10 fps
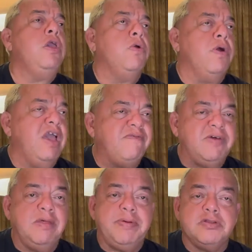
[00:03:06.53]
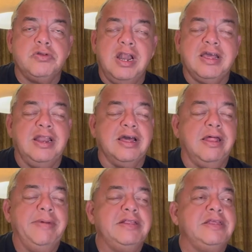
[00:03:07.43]
y un jefe de personal que
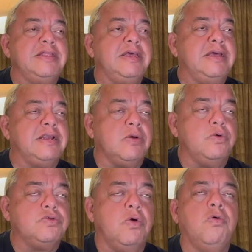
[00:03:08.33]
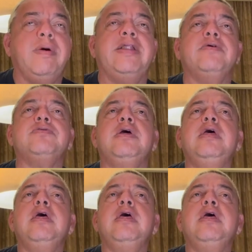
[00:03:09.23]
alegadamente de recursos humanos,